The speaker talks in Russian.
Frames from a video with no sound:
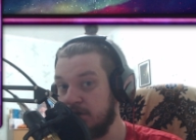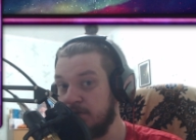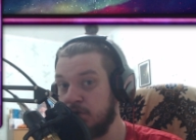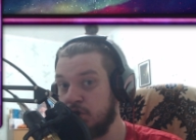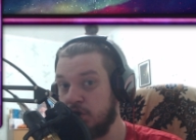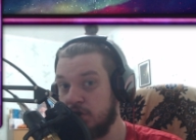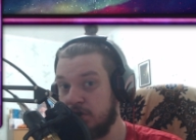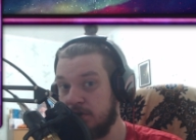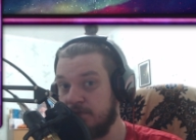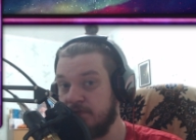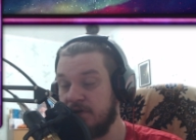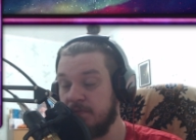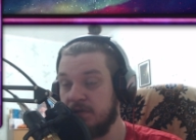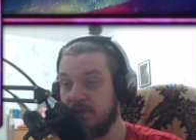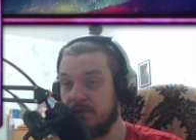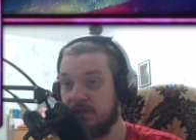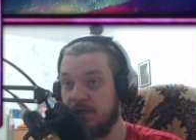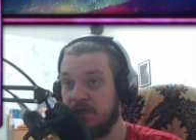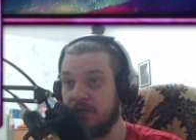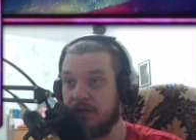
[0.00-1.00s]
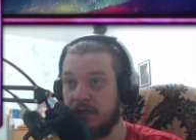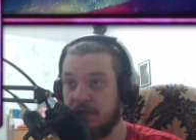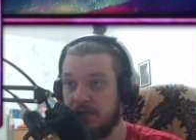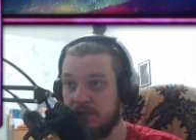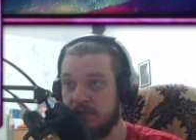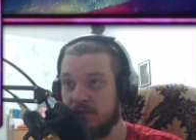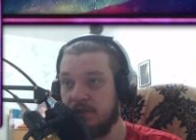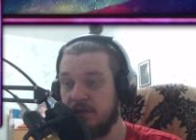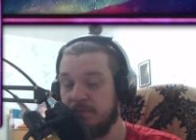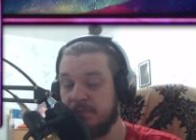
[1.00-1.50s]
Напишите в комментариях,
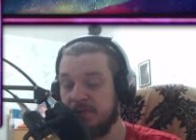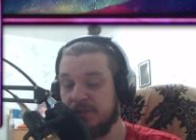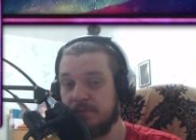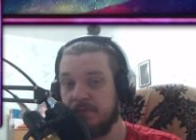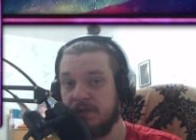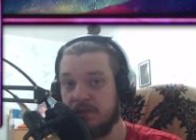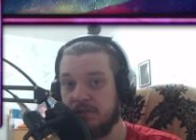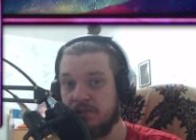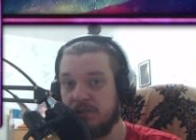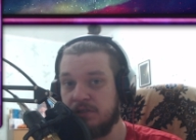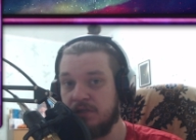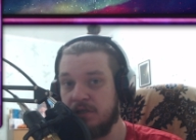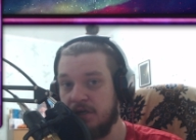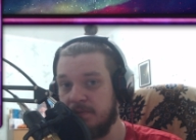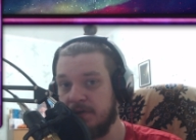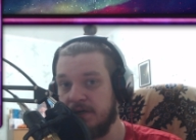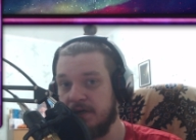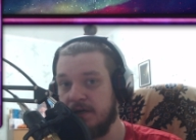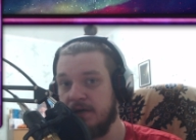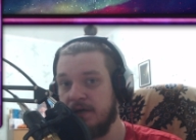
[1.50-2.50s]
хотите ли посмотреть стримы